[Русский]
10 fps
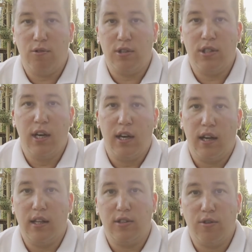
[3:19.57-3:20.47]
то есть
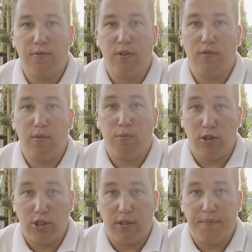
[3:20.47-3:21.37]
голосов у него
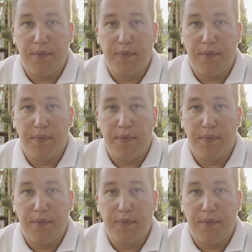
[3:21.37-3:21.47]
больше.